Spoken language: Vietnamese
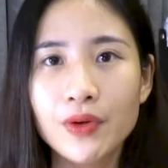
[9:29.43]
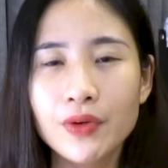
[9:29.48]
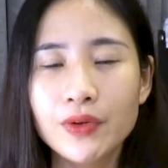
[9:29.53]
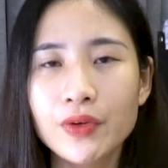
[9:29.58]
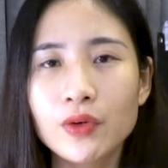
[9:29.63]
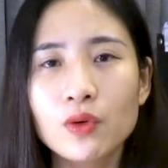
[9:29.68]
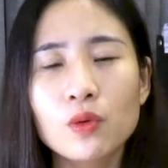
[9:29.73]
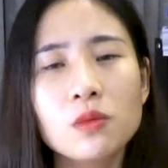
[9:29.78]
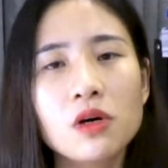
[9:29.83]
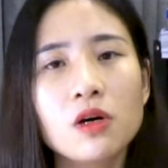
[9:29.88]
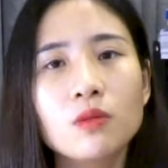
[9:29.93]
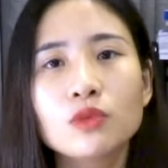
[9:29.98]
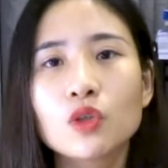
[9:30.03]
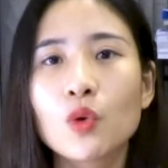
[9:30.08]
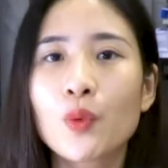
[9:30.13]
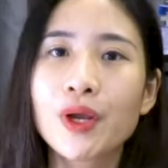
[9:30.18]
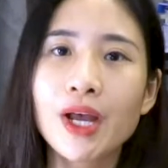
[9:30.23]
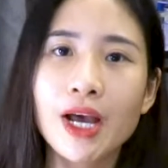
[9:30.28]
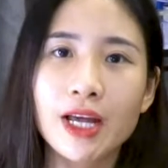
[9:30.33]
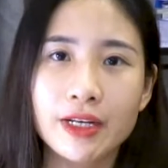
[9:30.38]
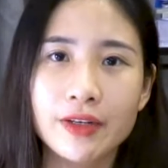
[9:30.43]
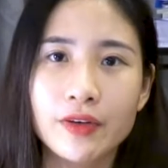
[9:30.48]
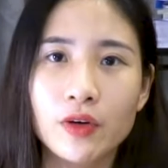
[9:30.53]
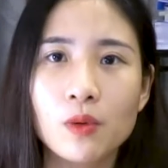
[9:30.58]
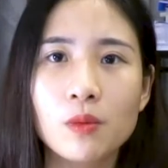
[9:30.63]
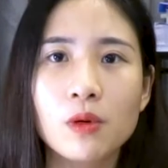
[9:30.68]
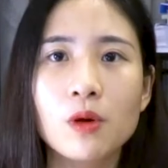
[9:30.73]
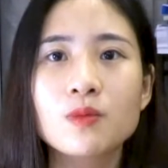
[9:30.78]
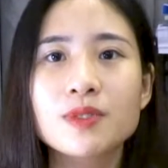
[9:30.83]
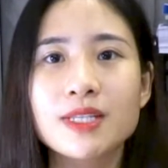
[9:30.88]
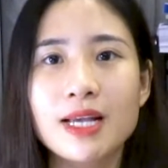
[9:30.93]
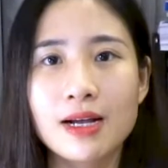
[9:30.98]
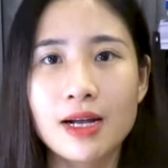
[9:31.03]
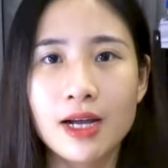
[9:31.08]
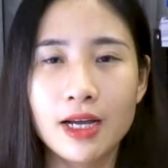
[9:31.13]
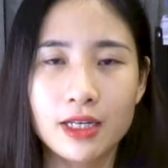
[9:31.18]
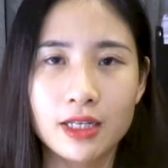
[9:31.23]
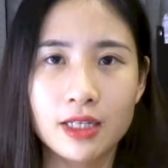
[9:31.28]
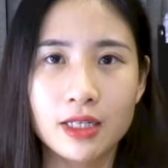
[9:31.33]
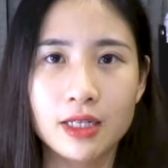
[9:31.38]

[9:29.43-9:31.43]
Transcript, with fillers: nó cũng không tối hẳn nó cũng không sáng hẳn